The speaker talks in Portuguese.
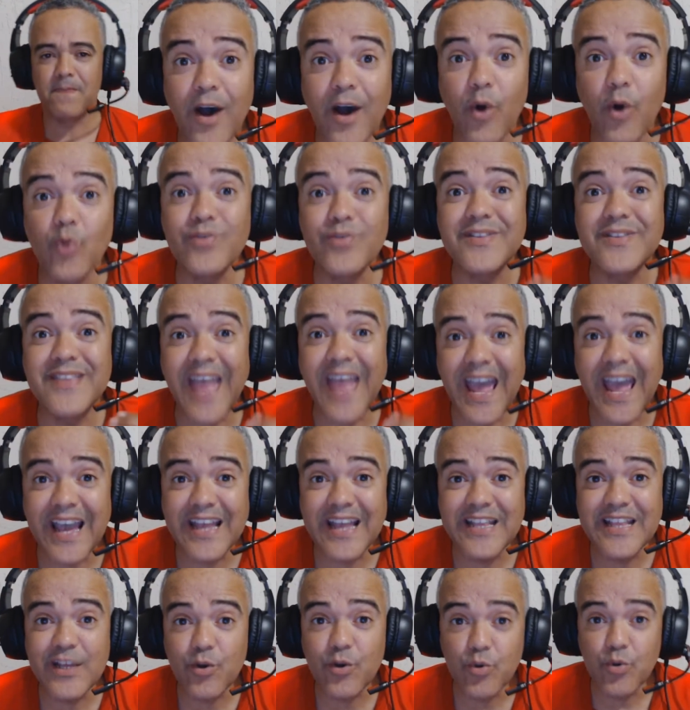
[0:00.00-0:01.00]
O
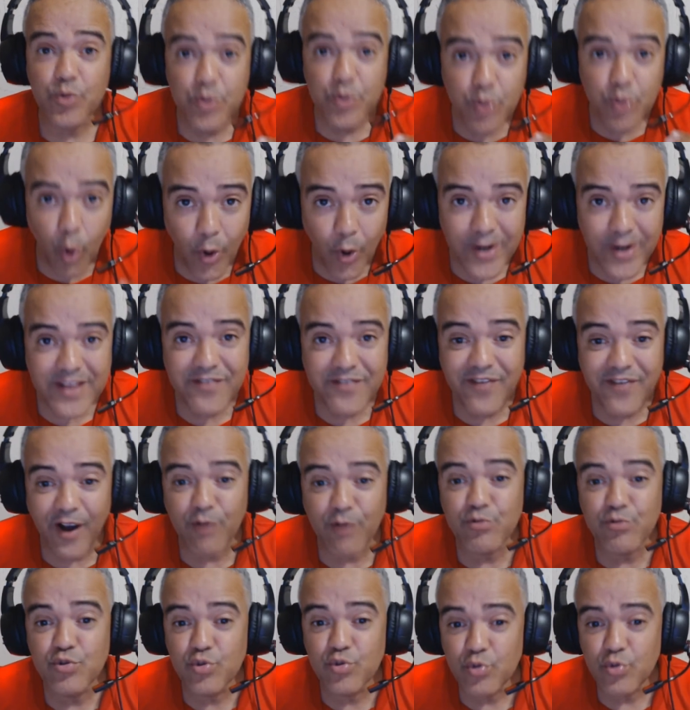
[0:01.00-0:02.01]
técnico
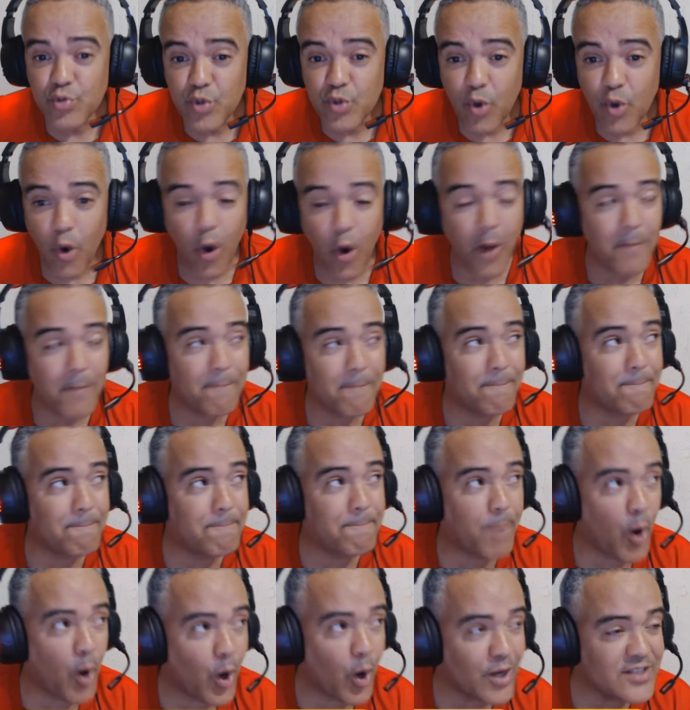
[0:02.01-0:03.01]
Dorival Júnior
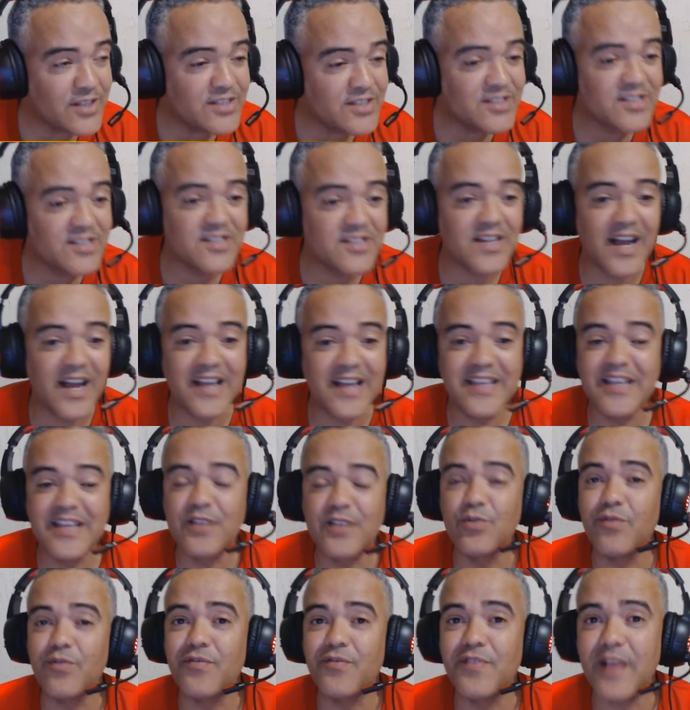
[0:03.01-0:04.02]
pode sair
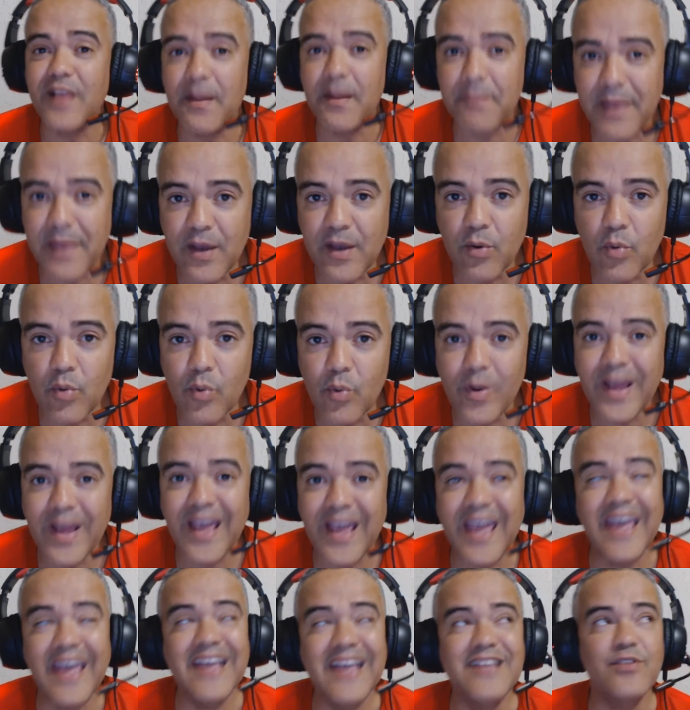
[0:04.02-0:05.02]
do Flamengo
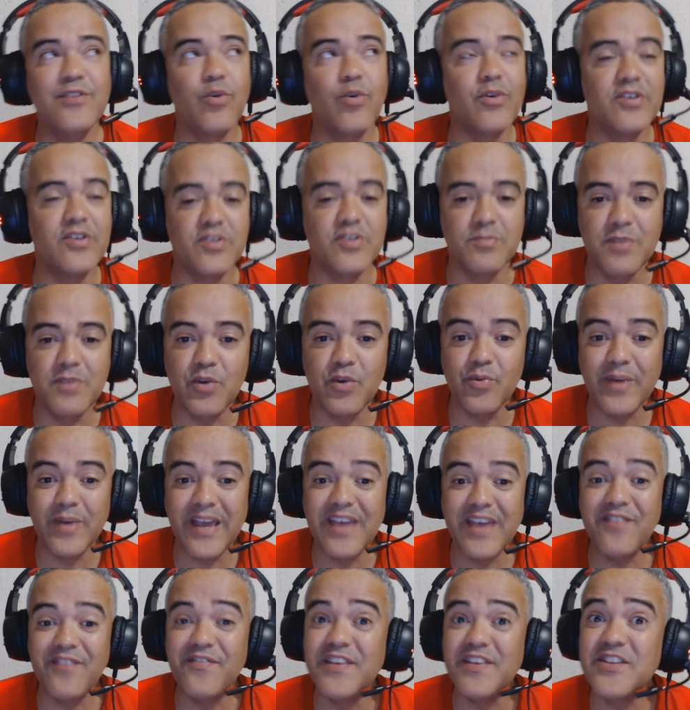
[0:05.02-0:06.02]
em
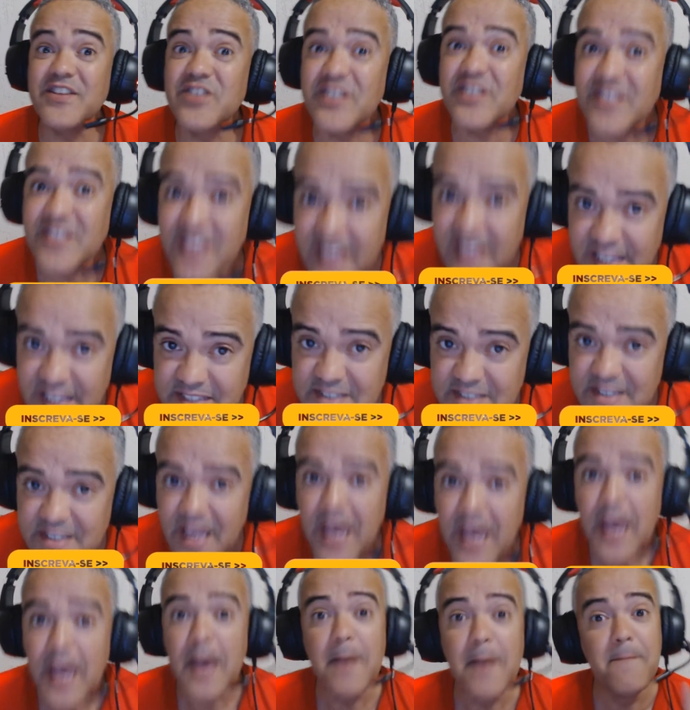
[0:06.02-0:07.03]
2023,
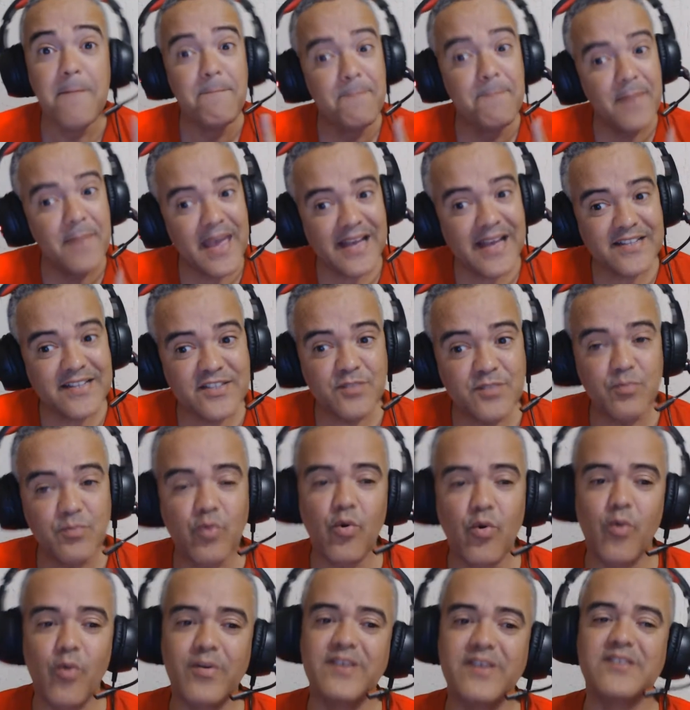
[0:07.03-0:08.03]
mesmo
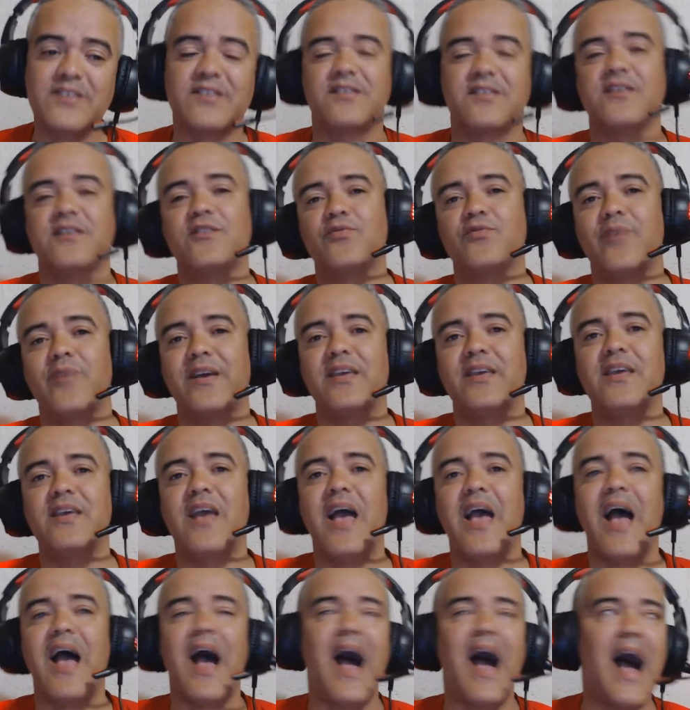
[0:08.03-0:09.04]
conquistando aí
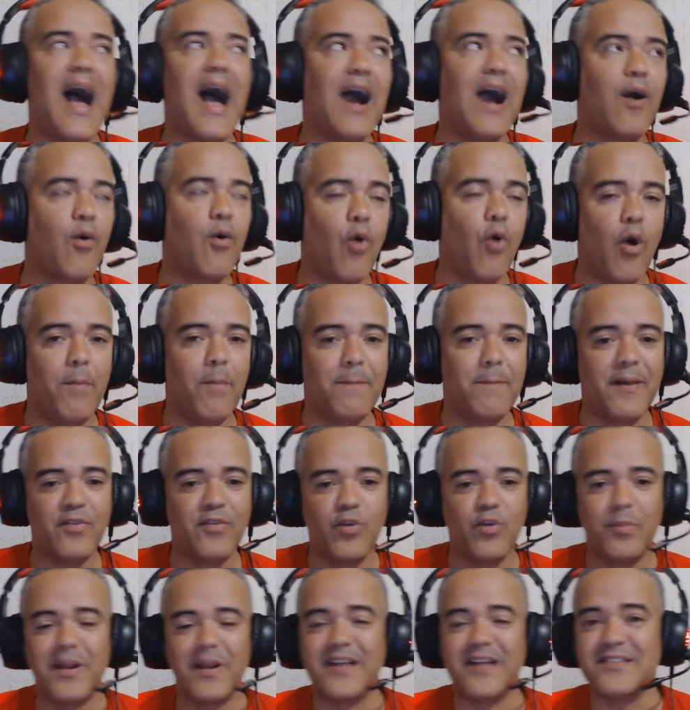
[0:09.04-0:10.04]
a Copa
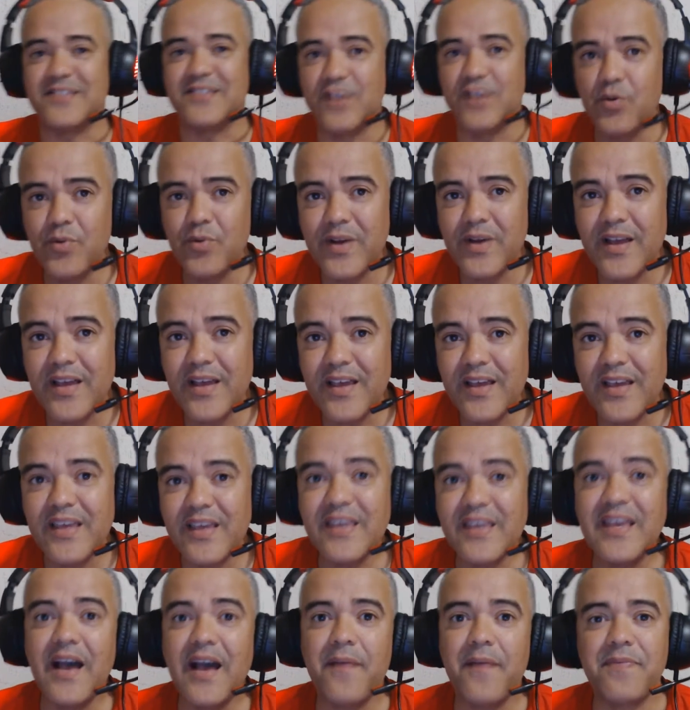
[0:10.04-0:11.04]
do Brasil
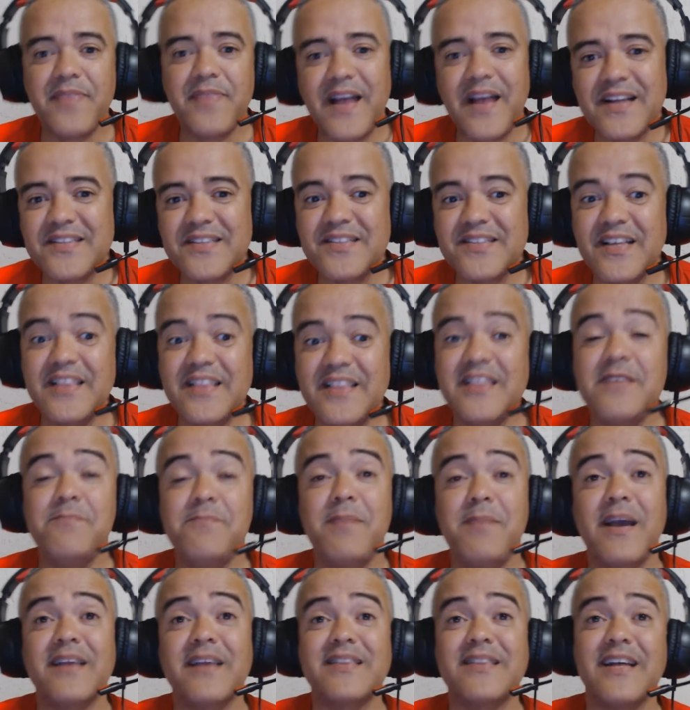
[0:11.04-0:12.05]
e a Taça
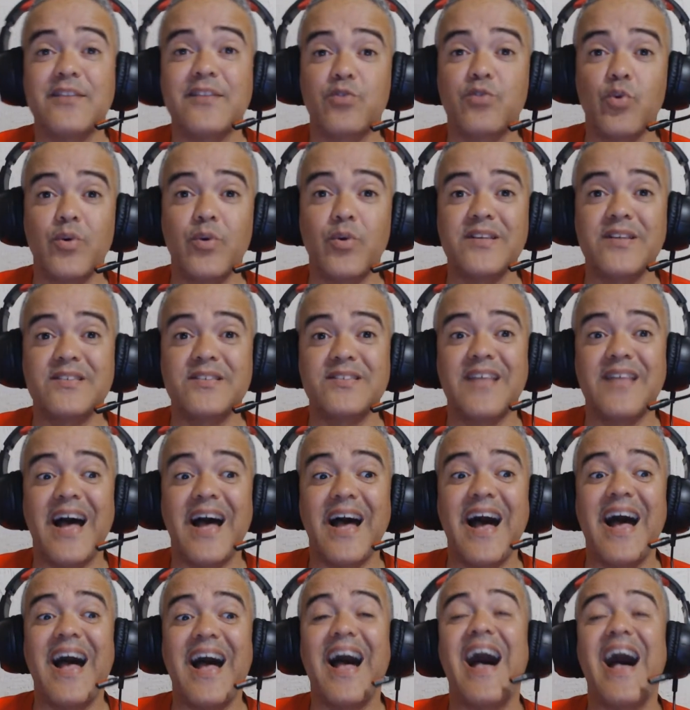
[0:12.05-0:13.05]
Libertadores
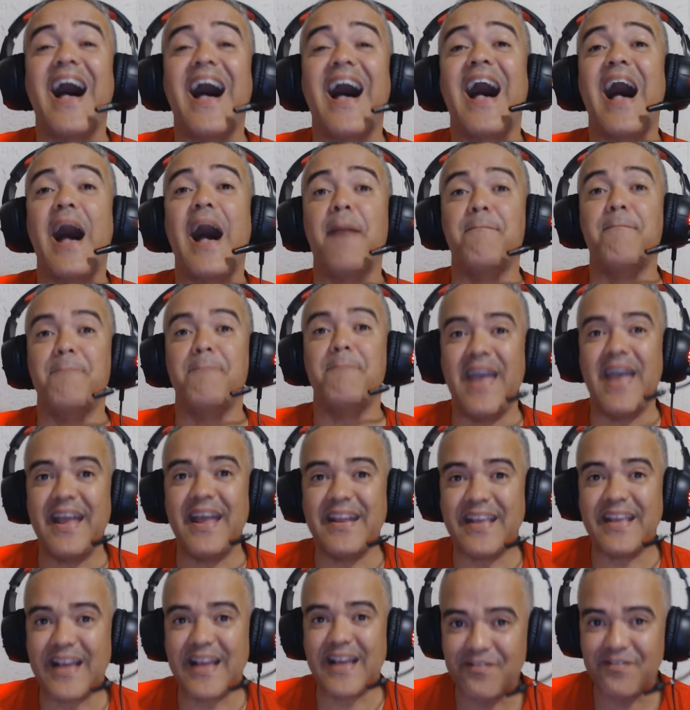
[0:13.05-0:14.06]
da
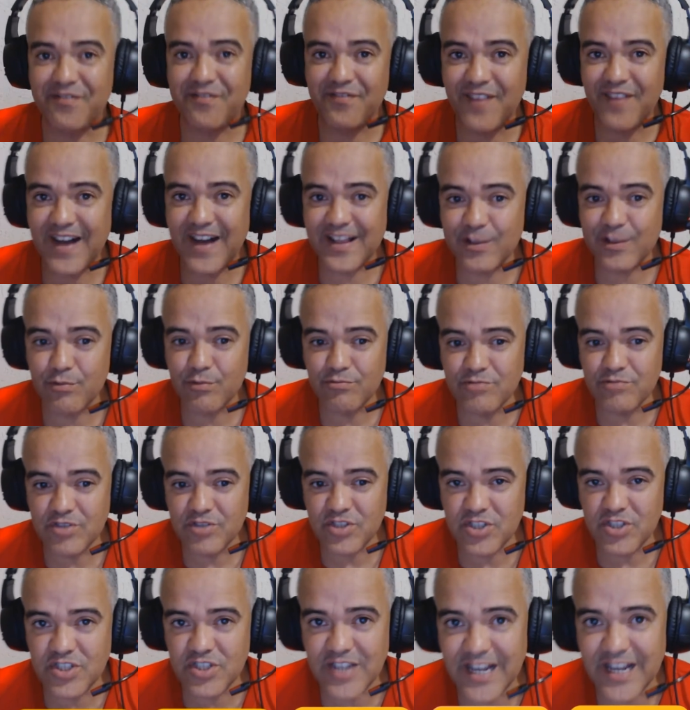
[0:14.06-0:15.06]
América. Falo
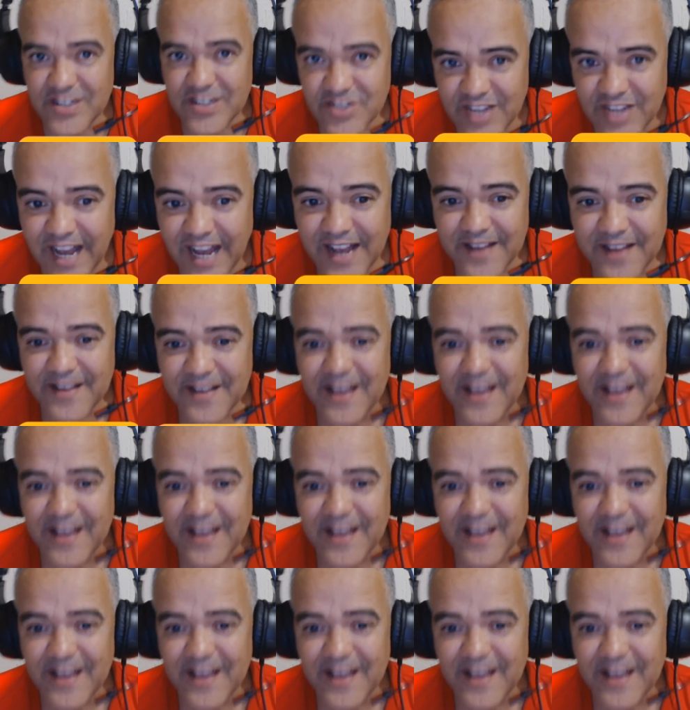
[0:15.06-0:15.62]
já já.